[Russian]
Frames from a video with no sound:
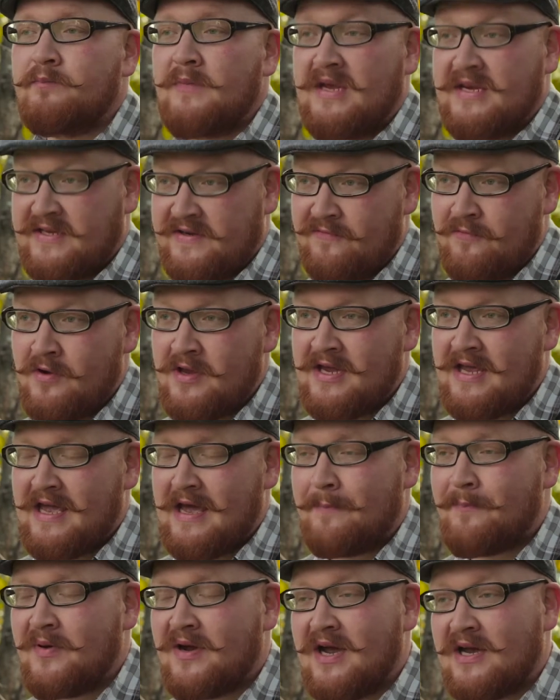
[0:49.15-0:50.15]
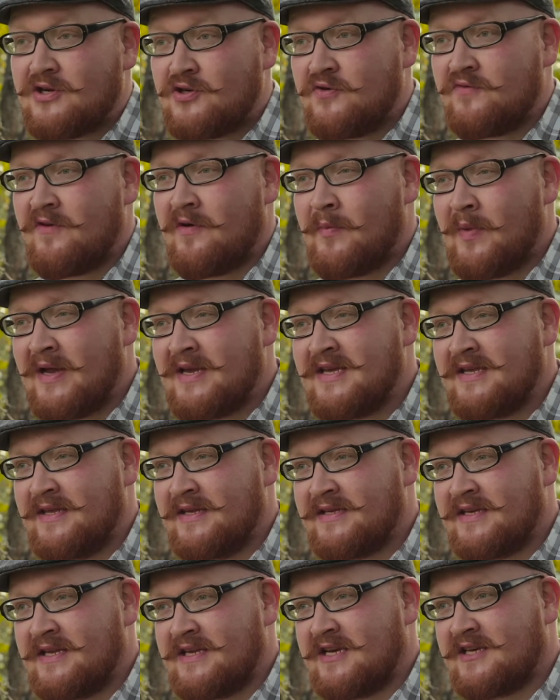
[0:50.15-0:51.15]
И сегодня я покажу вам один
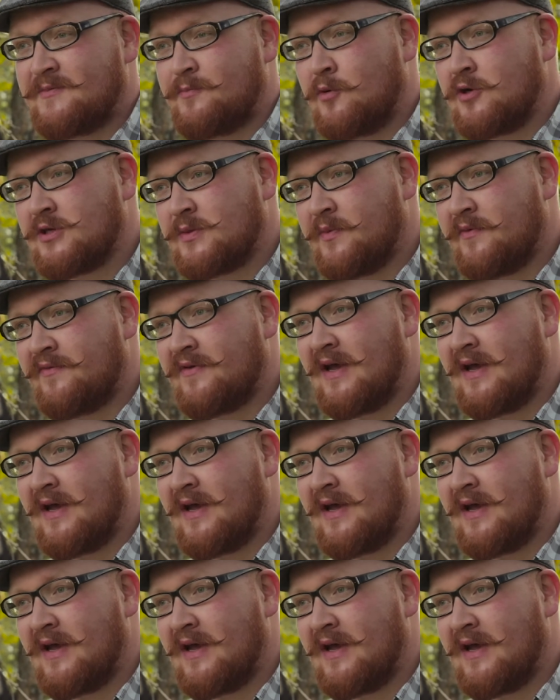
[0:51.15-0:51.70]
из этих способов,